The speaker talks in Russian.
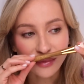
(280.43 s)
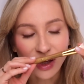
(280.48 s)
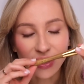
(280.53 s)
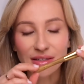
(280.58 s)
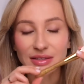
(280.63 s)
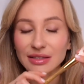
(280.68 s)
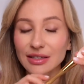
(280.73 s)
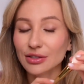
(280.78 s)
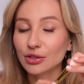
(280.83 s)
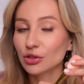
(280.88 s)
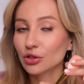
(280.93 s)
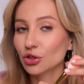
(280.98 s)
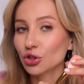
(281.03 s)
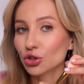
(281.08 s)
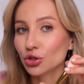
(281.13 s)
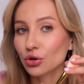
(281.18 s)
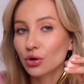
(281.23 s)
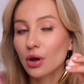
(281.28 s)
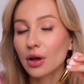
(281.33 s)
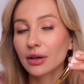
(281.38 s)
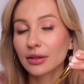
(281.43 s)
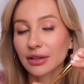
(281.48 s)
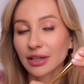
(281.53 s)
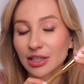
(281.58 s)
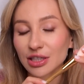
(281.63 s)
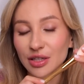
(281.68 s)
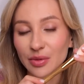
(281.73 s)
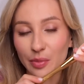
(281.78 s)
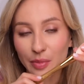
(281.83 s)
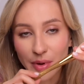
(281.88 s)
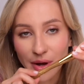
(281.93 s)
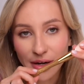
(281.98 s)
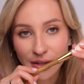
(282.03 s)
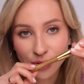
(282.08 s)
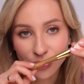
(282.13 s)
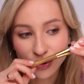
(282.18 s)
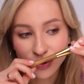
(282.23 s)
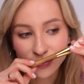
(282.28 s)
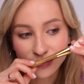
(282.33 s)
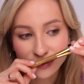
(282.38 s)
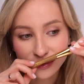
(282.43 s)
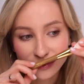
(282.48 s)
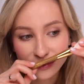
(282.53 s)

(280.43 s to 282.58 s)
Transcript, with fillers: Они, кстати, еще даже пахнут